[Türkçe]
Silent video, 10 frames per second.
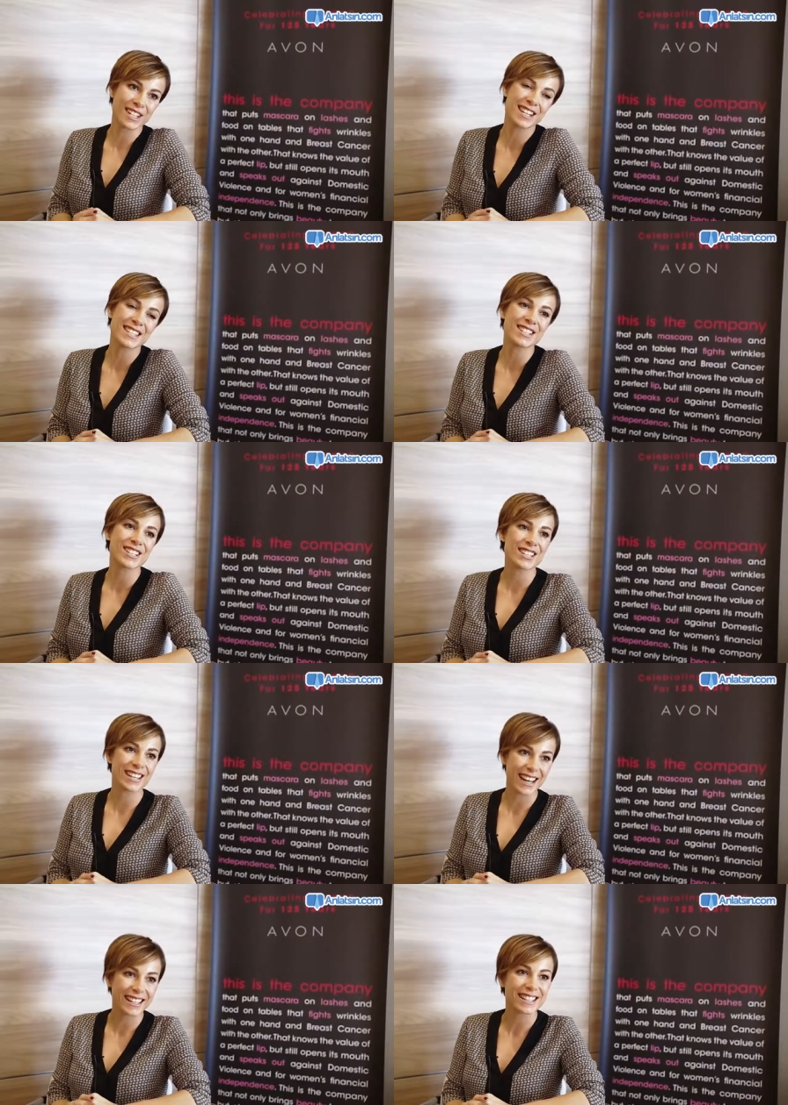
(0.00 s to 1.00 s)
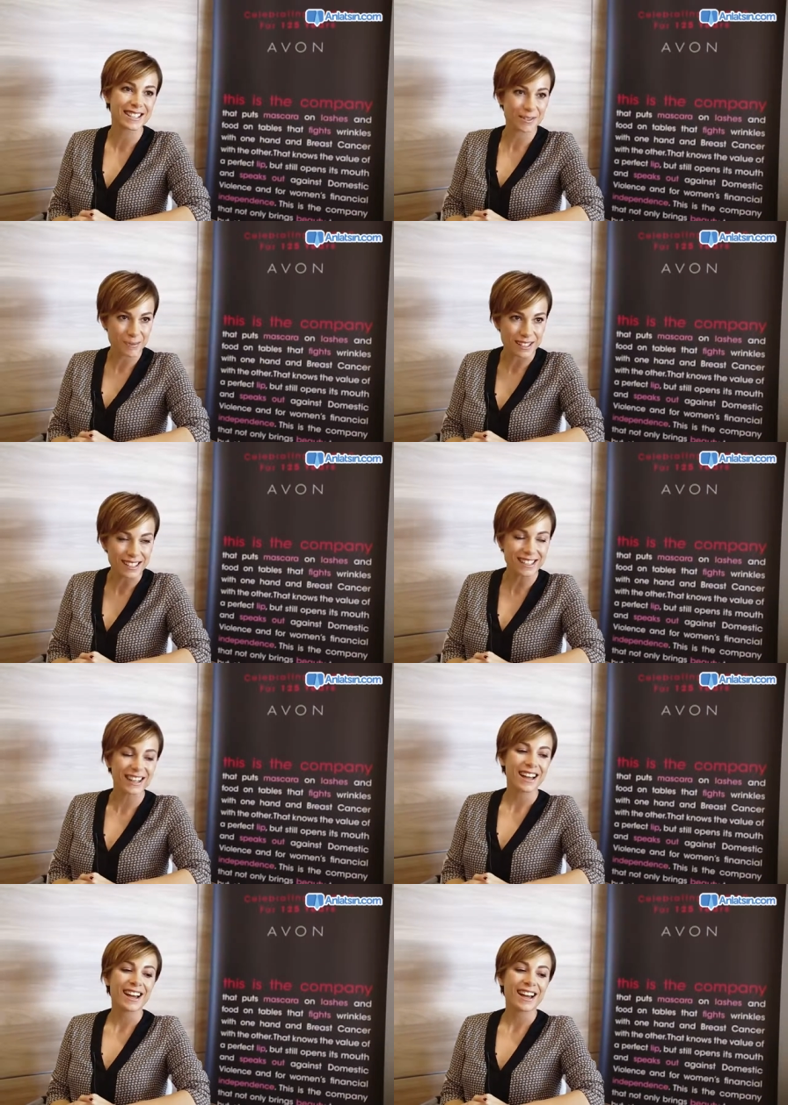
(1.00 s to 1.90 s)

Ajansta çalışan herkes de bilir.